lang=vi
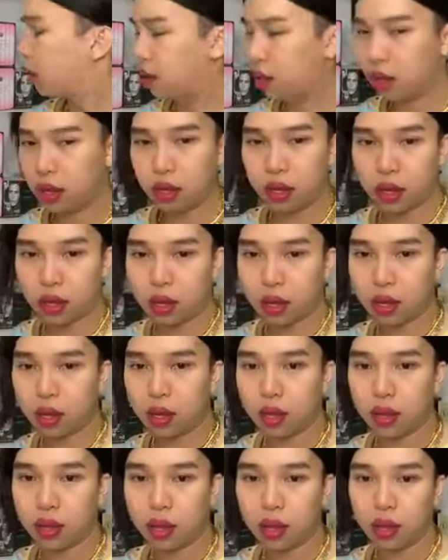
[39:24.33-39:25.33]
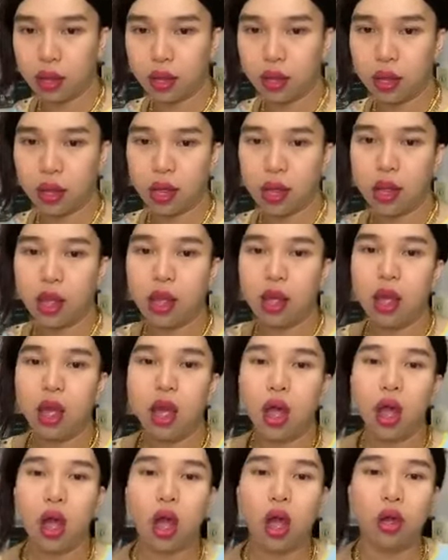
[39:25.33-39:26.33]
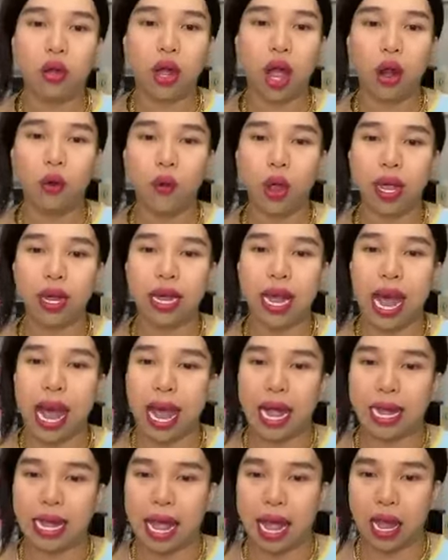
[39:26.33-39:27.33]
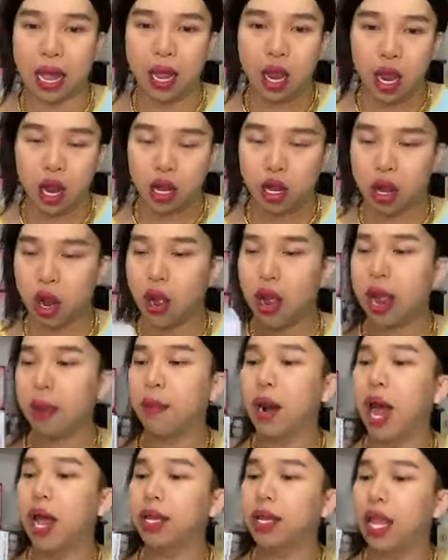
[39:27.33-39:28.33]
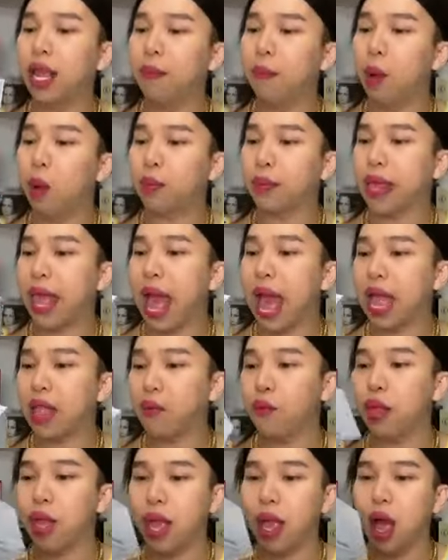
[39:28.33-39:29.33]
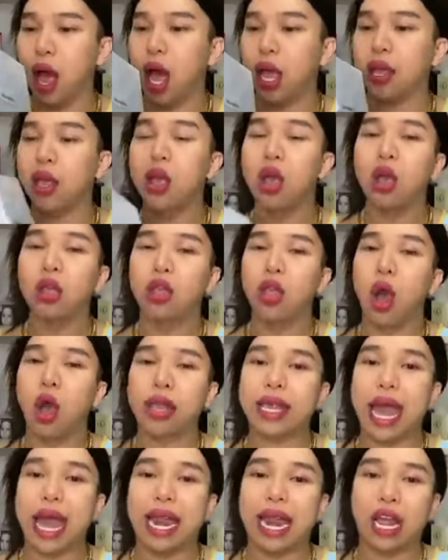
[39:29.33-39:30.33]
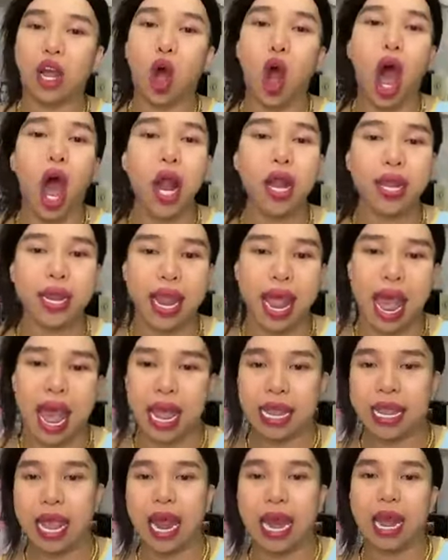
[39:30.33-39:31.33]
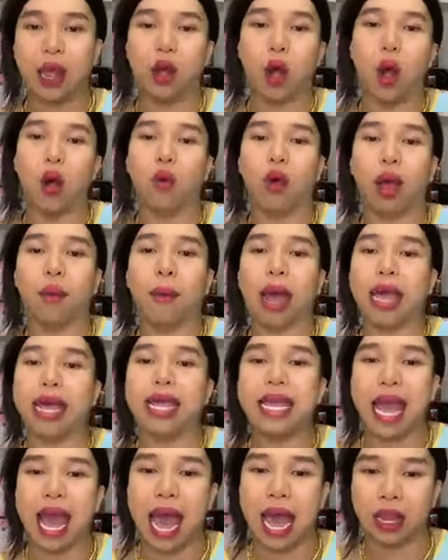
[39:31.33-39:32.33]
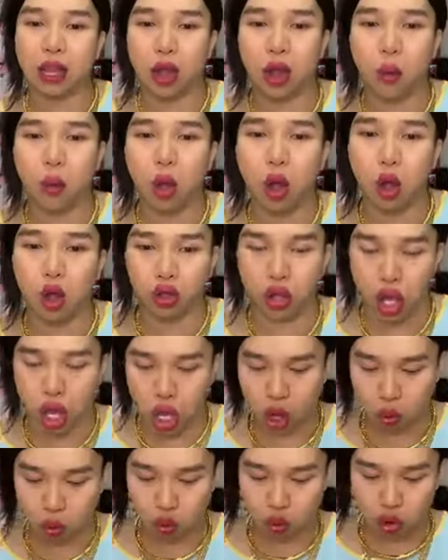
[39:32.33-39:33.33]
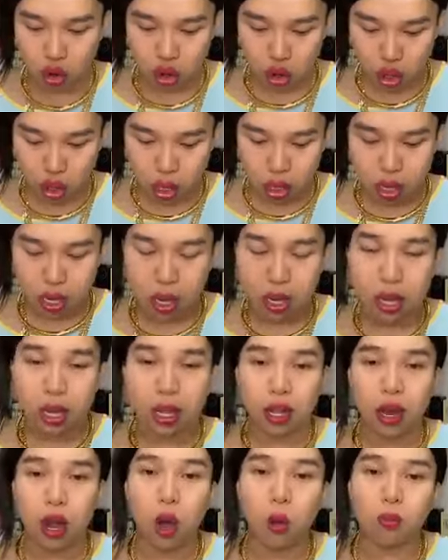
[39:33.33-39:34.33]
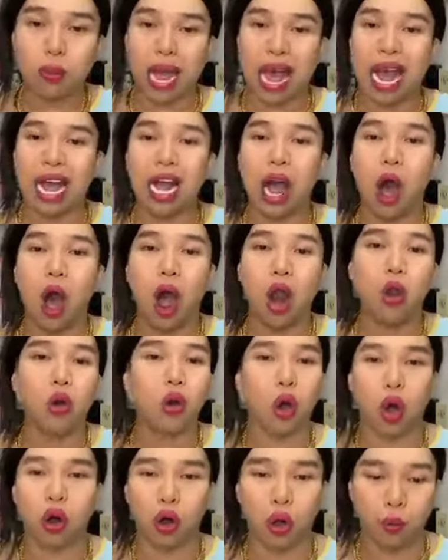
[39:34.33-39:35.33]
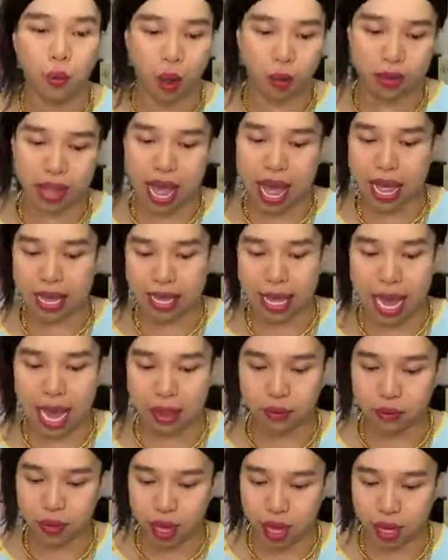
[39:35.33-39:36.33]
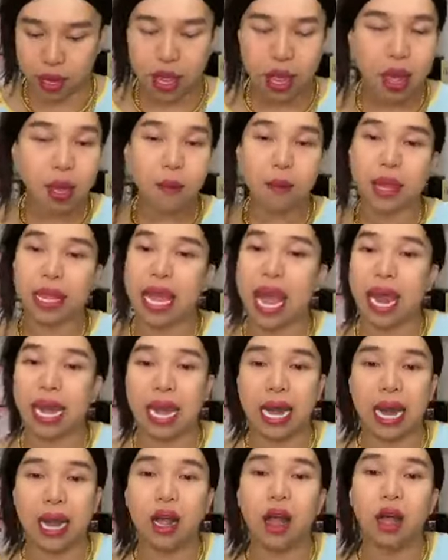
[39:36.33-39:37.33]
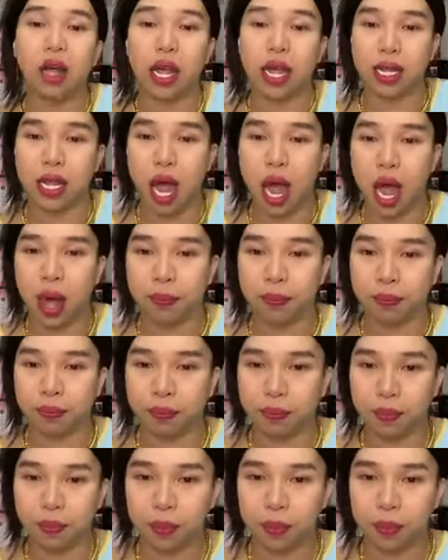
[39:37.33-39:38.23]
dạ, dạ, ok Nguyễn Kha nha rồi em lên tiếp một chai nha quý vị ơi trời chai này có ít nha chai này còn khoảng 7 chai thôi không còn nhiều lục cả kho luôn còn được một vài chai quý vị mà chai này là cực kỳ thơm